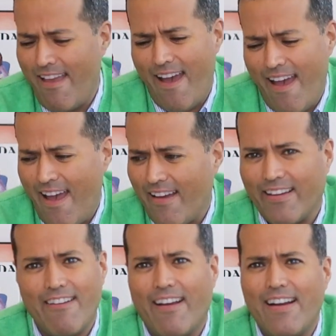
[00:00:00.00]
Ya,
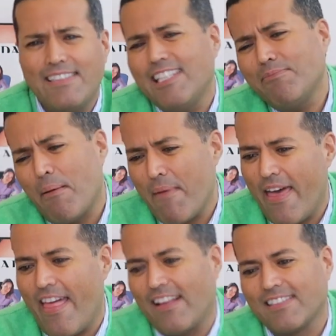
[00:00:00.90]
que no hagan esas
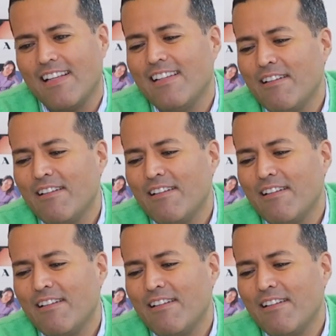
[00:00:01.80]
mamadas.